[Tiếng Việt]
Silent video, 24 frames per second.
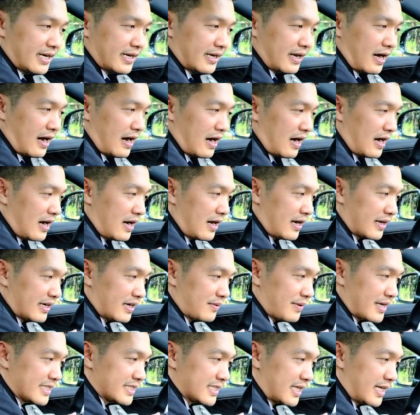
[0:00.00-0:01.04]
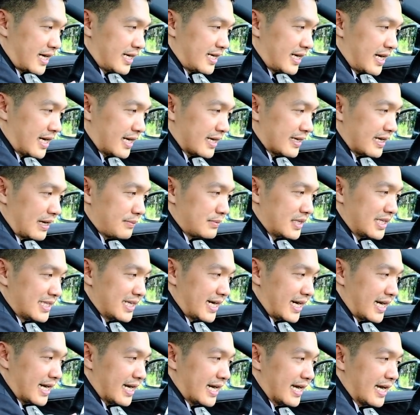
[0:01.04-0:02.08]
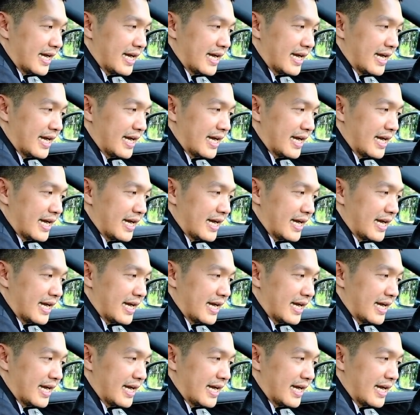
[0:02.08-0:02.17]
đó các bạn sẽ thấy nè cảm ứng nè